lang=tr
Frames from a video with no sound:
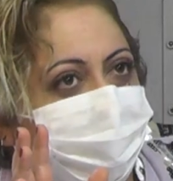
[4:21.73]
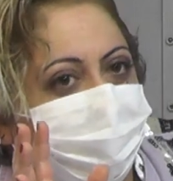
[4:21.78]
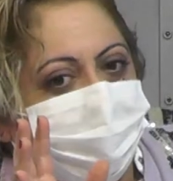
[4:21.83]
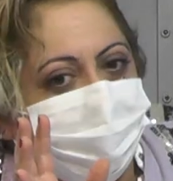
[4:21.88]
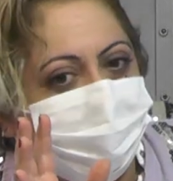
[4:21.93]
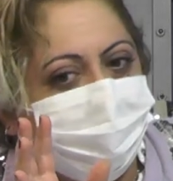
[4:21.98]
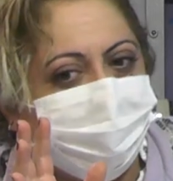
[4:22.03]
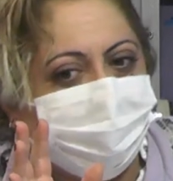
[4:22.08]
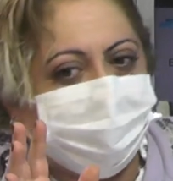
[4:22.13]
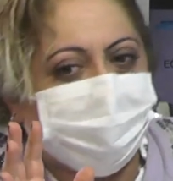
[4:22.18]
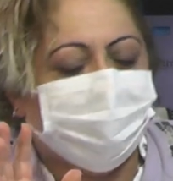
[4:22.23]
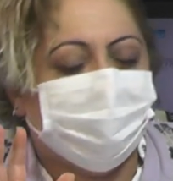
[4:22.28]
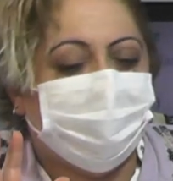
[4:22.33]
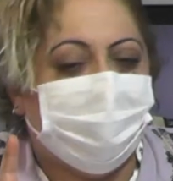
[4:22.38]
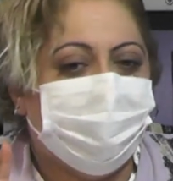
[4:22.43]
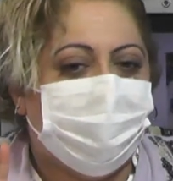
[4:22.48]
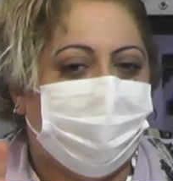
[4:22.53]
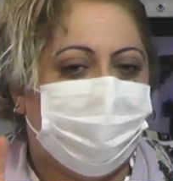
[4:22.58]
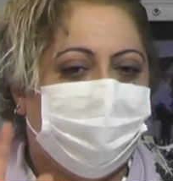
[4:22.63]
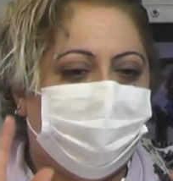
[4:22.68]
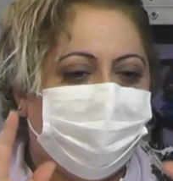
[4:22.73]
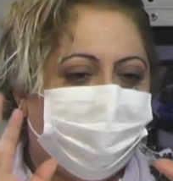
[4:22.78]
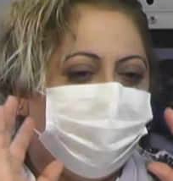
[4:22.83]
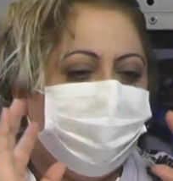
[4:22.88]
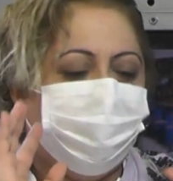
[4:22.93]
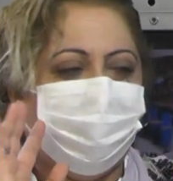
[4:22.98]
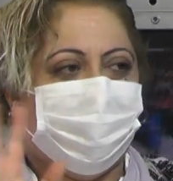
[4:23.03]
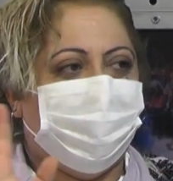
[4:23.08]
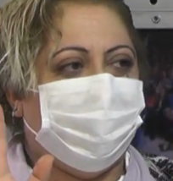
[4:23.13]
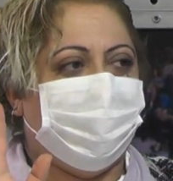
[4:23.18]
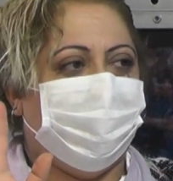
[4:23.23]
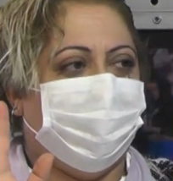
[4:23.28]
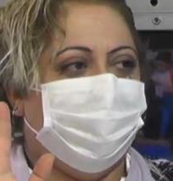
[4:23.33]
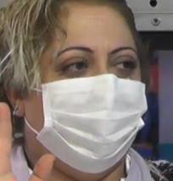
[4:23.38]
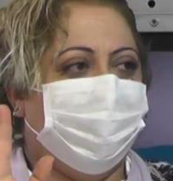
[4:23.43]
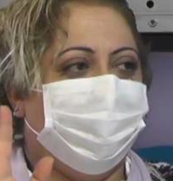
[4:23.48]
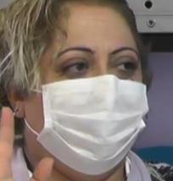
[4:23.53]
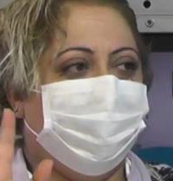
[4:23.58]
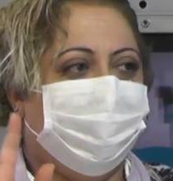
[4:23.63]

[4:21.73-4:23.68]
diyorsunuz ki tamam hani bitti.